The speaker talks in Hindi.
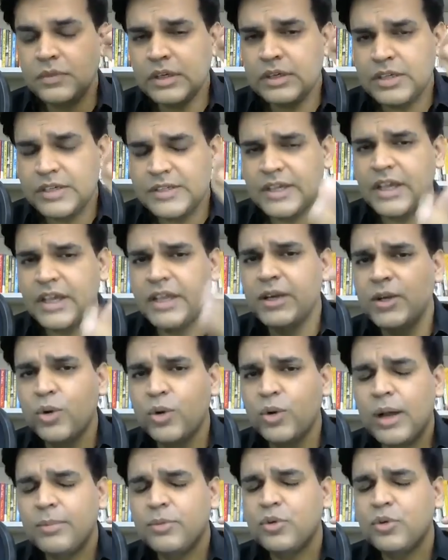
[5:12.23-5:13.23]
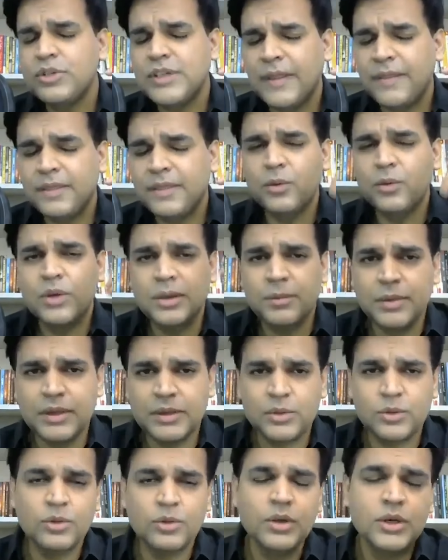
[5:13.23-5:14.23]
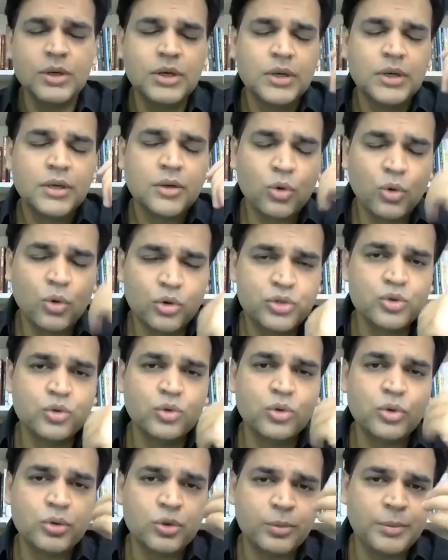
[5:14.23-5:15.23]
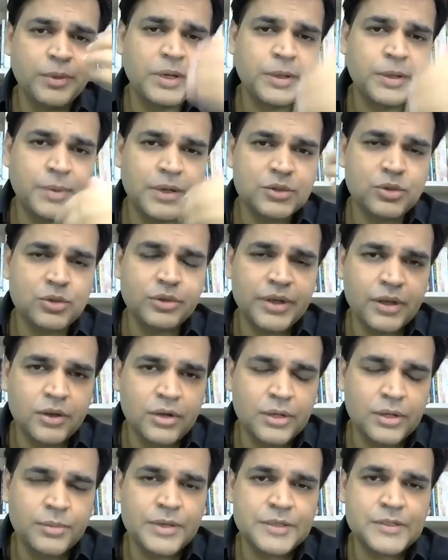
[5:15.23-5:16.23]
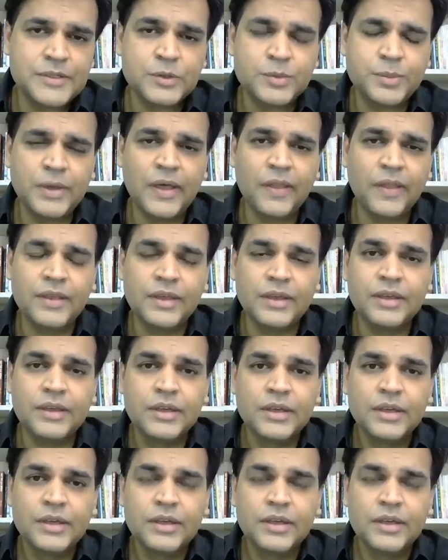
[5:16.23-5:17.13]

जैसे कई लोग आप तो जानते होंगे मैं तो कोच हूँ तो मेरे पास तो रेगुलर बेसिस पे आते हैं